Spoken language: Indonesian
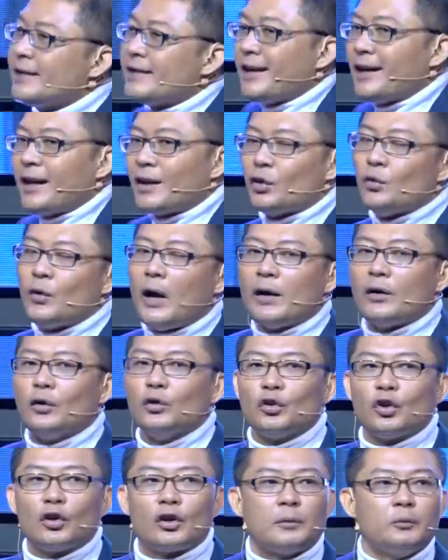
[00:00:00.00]
cara Tuhan
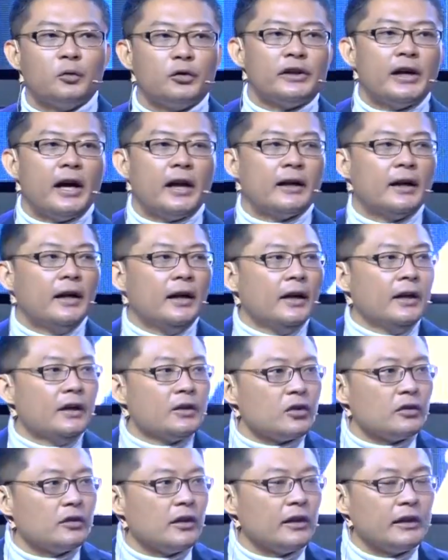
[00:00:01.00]
untuk kemudian
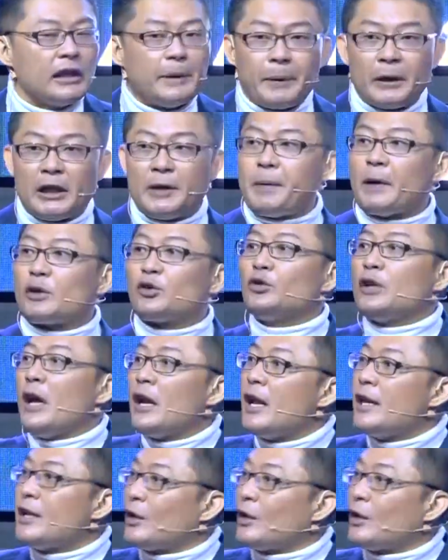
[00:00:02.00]
saudara tiba-tiba sudah ada